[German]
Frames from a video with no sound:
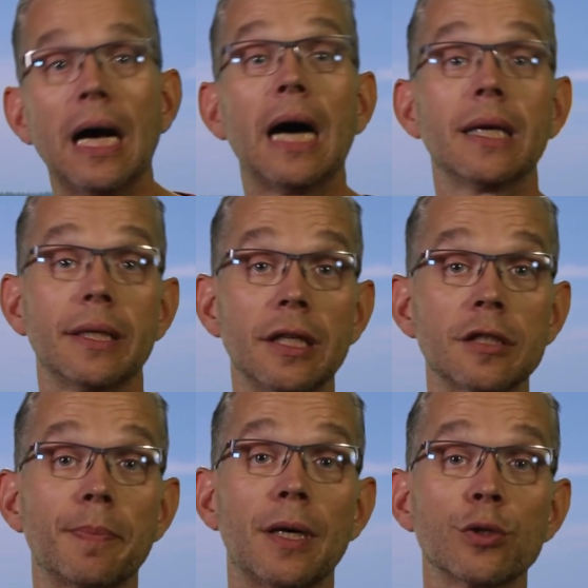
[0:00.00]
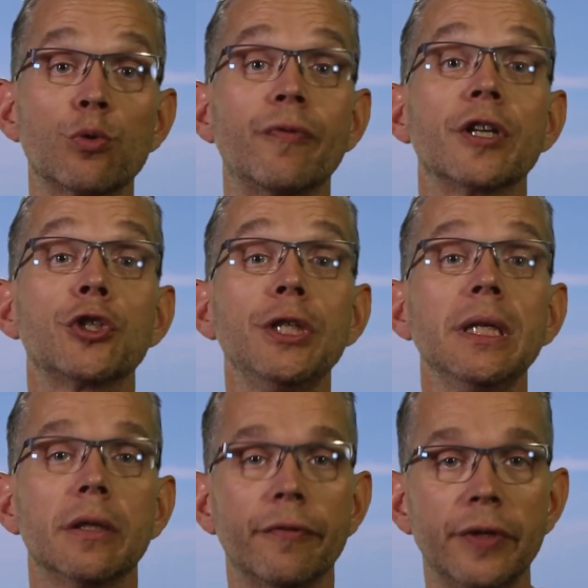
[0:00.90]
Allerdings brauchst du
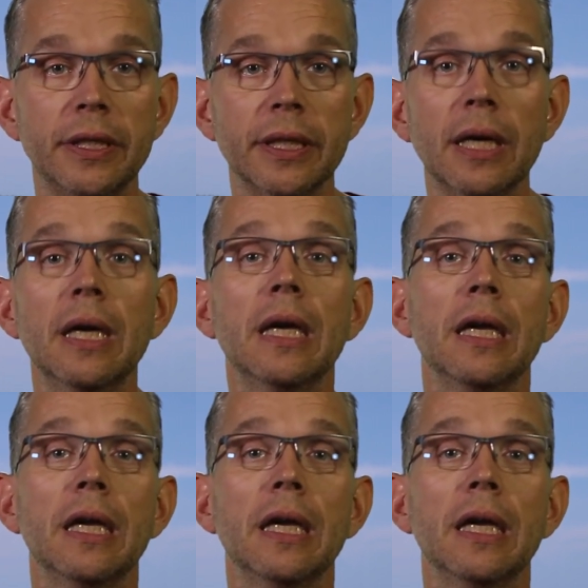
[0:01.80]
verschiedene Filter